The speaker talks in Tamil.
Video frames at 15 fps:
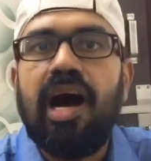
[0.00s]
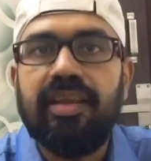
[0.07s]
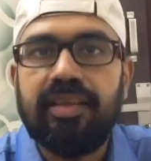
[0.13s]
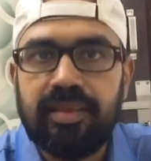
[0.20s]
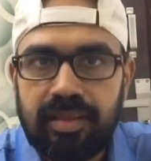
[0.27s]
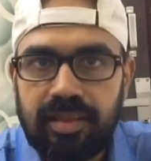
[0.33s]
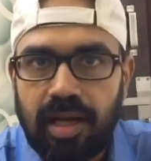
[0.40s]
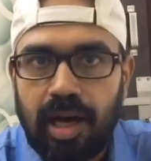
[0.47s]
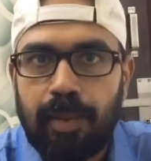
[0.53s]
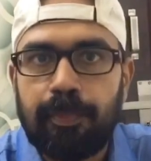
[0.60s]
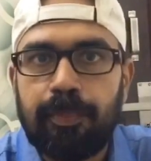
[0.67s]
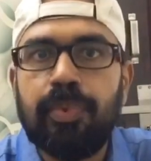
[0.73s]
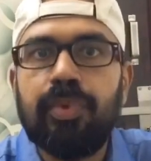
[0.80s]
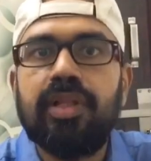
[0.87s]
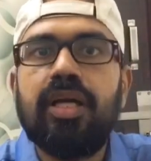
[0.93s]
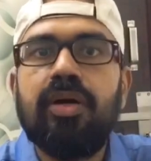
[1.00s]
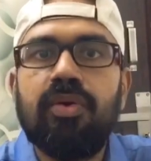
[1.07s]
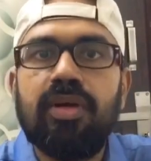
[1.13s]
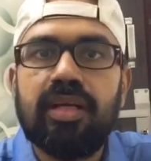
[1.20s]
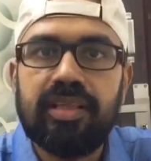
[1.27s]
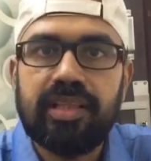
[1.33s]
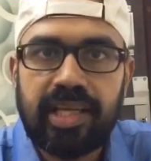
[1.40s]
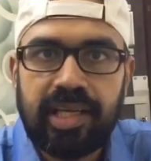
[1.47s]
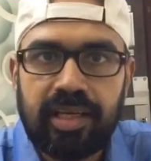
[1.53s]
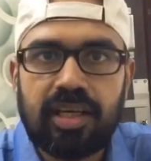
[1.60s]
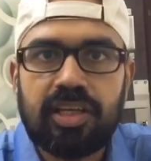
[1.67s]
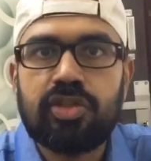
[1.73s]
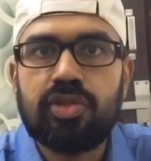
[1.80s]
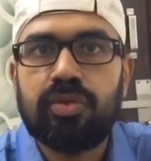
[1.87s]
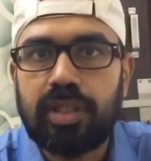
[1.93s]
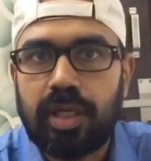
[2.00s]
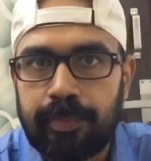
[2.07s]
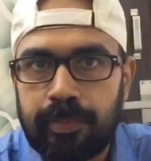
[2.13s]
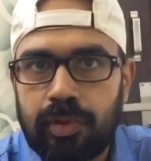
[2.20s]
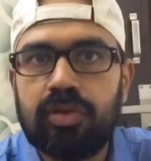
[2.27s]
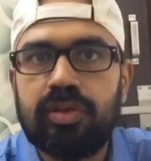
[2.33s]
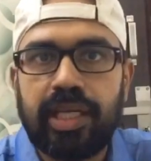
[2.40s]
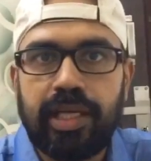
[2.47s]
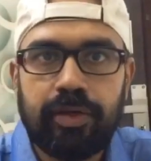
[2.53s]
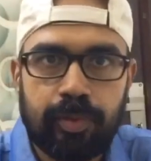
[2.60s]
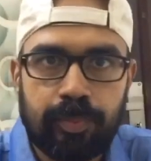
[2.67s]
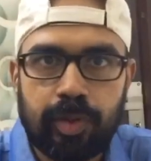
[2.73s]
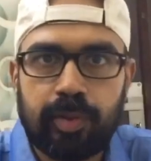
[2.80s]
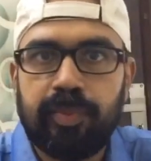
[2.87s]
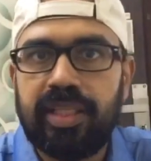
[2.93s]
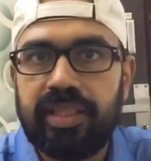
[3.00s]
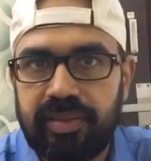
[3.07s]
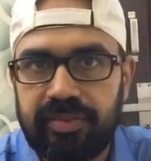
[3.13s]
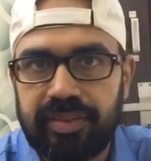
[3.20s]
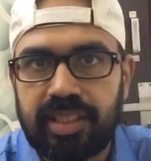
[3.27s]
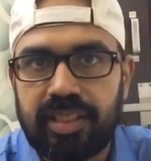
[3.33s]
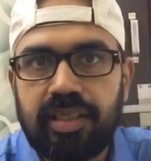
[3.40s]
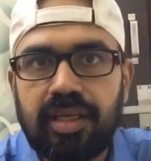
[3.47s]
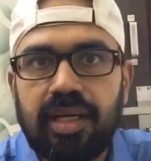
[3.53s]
அந்த அப்போ தான் உங்களுக்கு அந்த இங்கிலீஷும் தமிழும் தேவைப்படுமே தவிர